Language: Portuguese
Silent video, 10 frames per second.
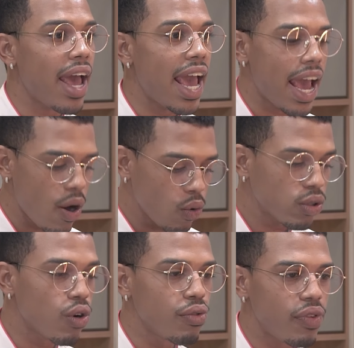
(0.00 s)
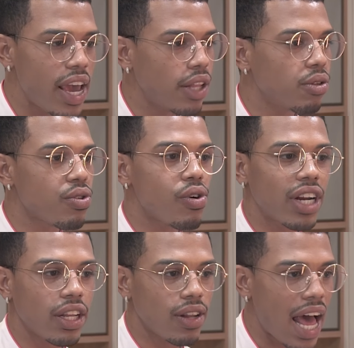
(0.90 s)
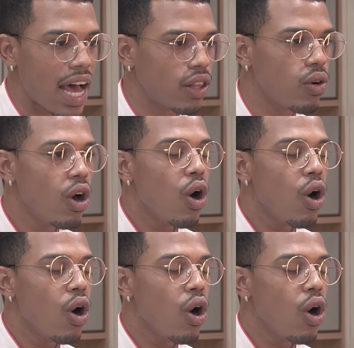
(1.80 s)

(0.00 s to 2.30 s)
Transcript: é os confeitos, ou granulado,